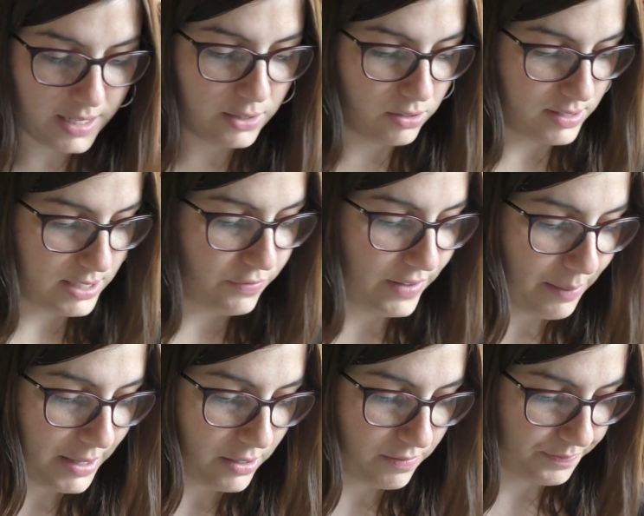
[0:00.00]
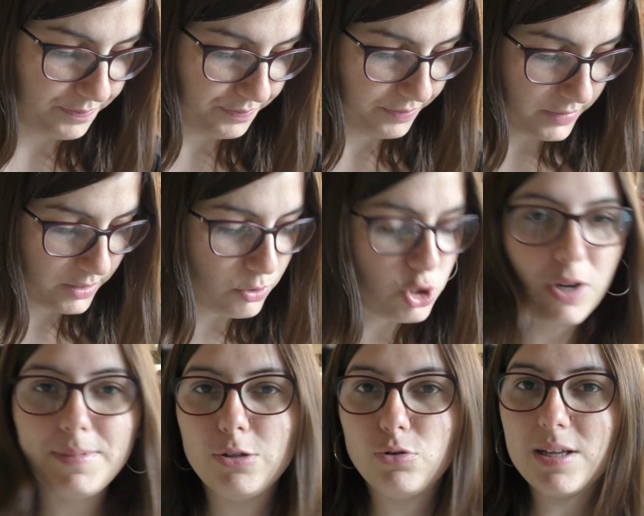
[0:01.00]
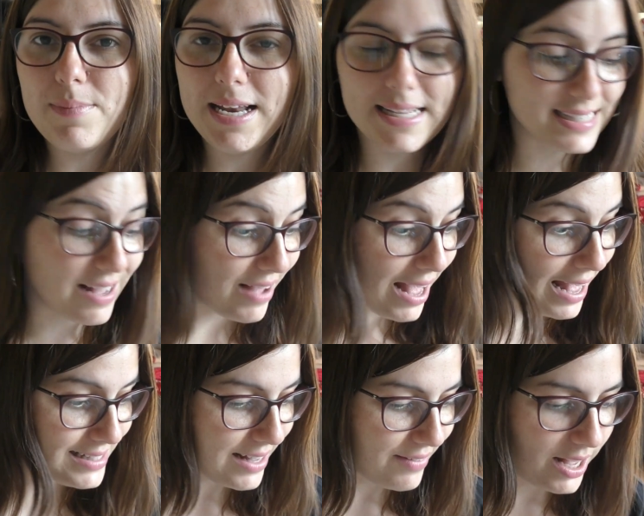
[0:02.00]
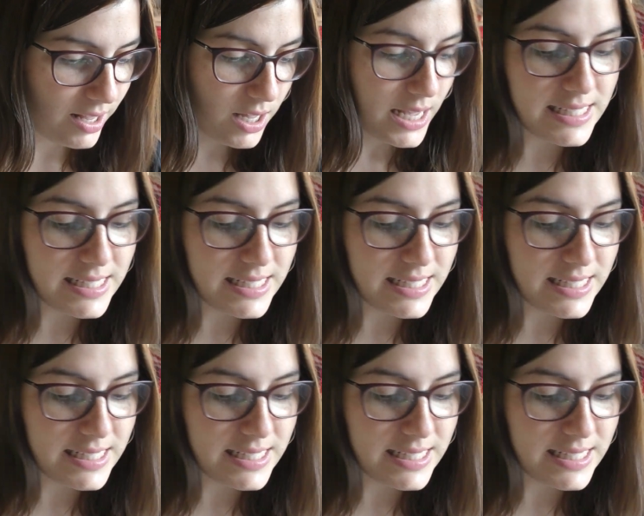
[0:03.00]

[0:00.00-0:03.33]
Attends, c'est enfermé. Mais j'aurais peut-être dû déballer. Ça va, ça va.